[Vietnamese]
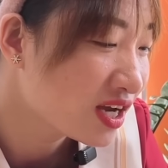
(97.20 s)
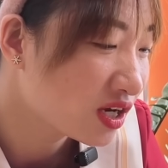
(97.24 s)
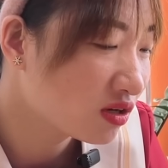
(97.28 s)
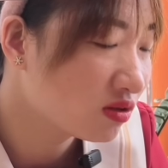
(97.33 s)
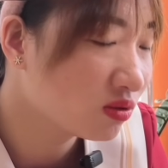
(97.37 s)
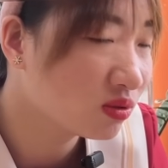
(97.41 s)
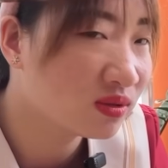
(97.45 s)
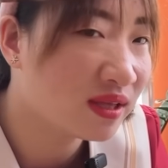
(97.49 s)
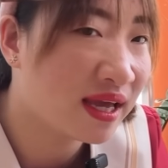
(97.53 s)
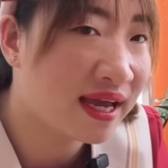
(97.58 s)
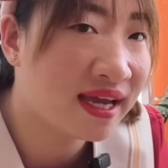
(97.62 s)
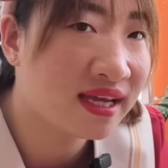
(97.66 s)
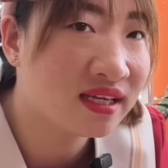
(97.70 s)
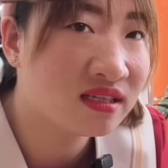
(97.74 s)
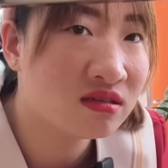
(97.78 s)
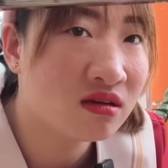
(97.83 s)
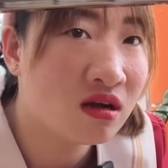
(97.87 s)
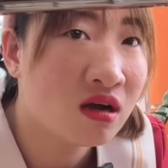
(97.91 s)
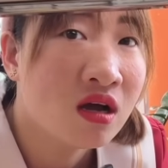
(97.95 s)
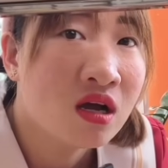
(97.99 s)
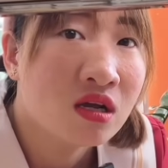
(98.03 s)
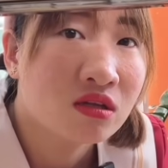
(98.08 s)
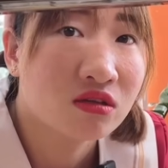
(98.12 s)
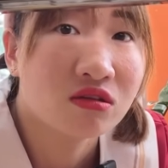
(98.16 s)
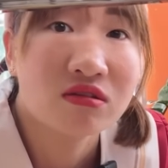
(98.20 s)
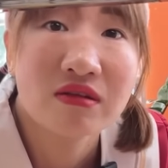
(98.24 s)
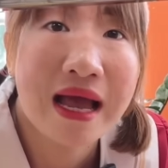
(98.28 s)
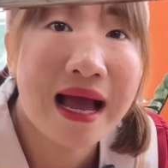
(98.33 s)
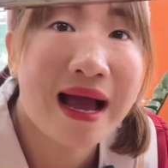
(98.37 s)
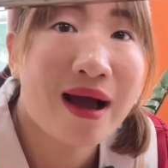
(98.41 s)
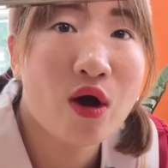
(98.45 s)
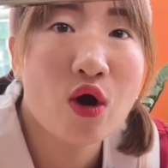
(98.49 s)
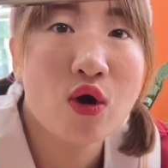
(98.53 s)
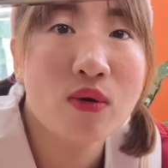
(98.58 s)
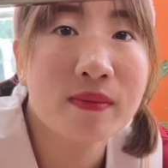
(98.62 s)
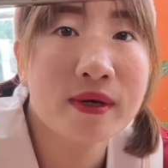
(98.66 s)
xuống nha chưa tớ
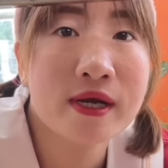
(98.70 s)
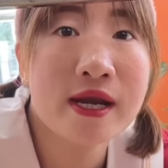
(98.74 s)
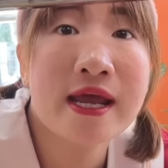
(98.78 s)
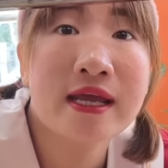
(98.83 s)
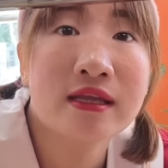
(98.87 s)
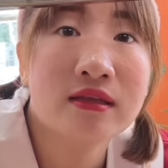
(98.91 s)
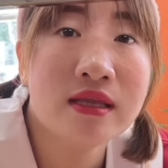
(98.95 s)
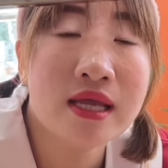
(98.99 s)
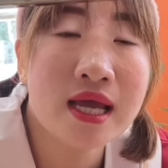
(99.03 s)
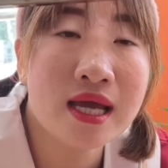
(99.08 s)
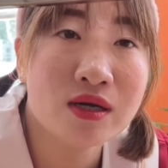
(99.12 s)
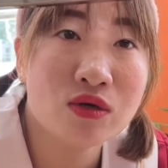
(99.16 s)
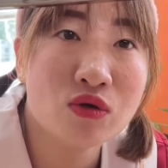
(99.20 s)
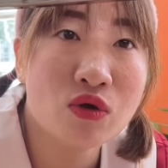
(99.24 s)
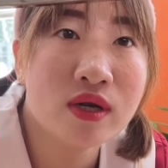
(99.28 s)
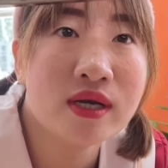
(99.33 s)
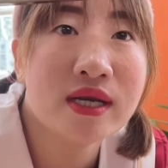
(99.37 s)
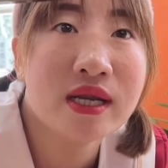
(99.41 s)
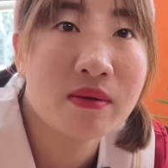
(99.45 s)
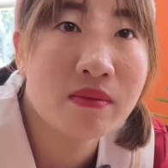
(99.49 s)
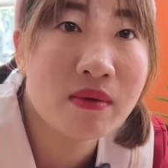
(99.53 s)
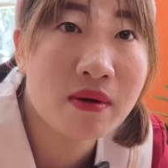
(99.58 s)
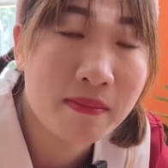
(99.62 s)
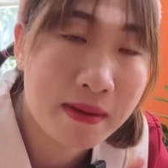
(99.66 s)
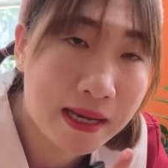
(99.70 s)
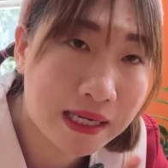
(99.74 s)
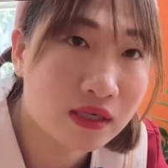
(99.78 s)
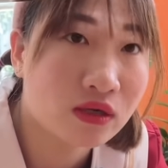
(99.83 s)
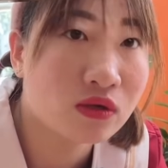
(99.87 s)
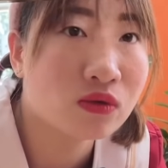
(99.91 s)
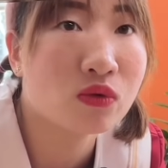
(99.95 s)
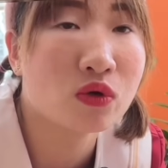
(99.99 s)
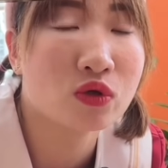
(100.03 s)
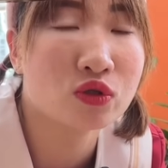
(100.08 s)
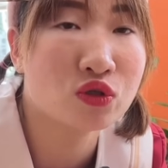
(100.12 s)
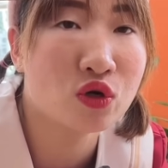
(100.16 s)
tha hồ mà để tiền luôn nếu mà bạn
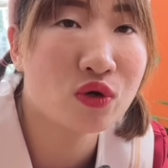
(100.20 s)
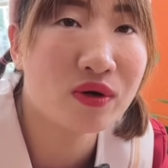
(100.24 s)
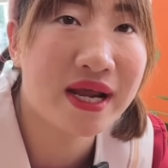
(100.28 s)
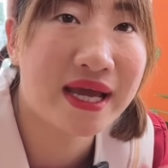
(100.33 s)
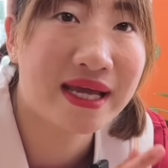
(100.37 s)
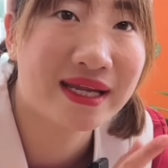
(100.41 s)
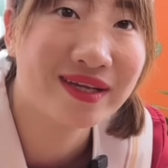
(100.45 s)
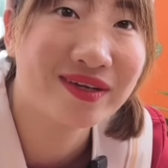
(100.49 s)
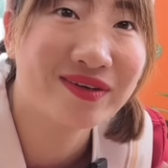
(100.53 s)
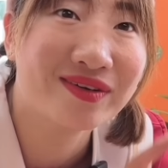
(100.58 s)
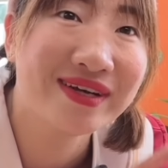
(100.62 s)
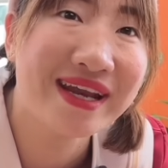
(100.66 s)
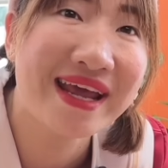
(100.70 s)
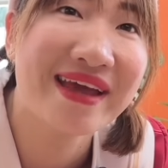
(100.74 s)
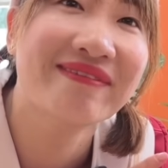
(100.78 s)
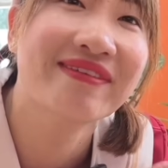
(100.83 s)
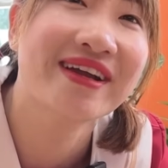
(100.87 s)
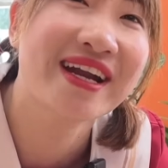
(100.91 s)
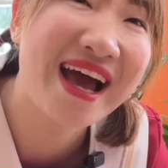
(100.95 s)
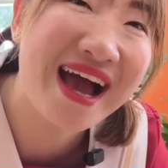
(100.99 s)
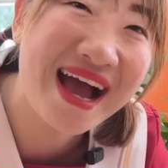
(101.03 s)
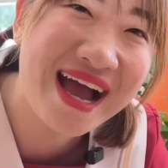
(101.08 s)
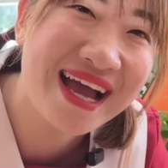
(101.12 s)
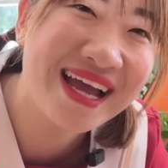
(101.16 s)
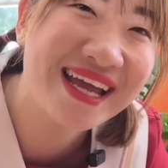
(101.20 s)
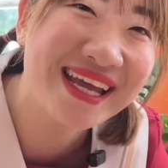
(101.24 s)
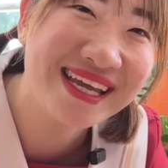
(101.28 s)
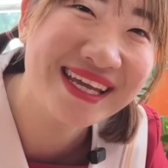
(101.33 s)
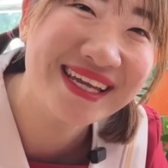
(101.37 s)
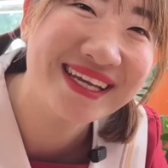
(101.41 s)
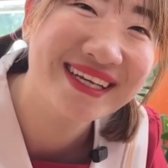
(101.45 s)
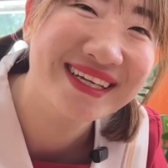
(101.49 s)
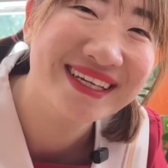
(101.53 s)
không có chỗ để thì cứ để vào đây